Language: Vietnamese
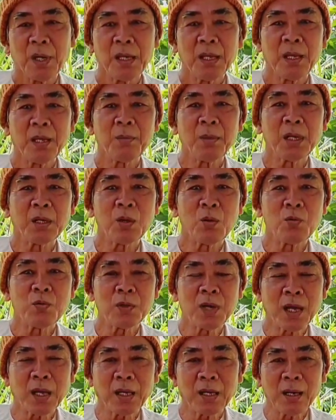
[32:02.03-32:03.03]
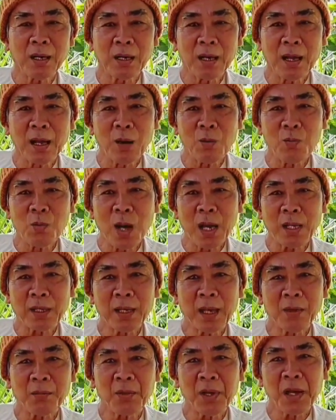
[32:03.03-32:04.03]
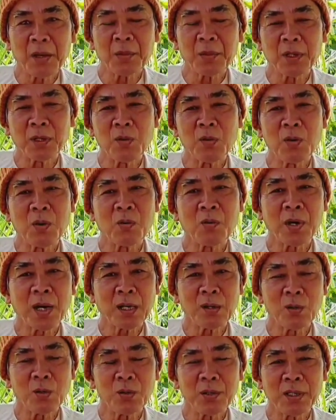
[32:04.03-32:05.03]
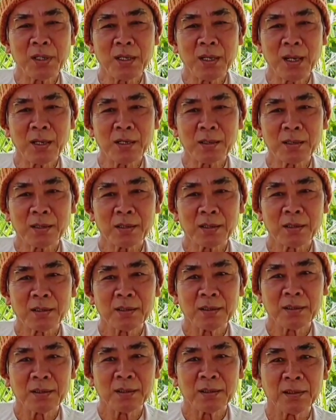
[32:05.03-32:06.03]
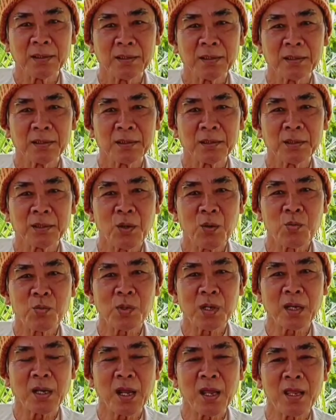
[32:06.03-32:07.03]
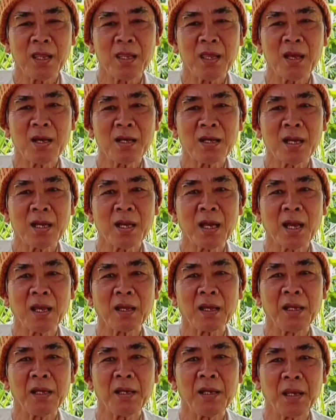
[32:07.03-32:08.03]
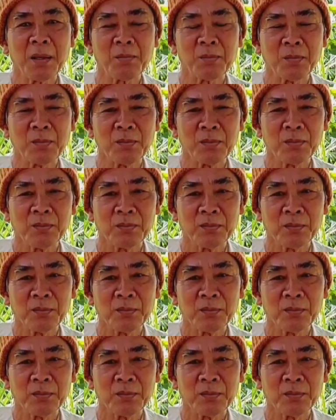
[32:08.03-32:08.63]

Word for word: bởi vì mình cúng đây đó là ông bà cha mẹ mình cũng không có ăn uống gì trơn cúng là để nhớ cái ngày kỷ niệm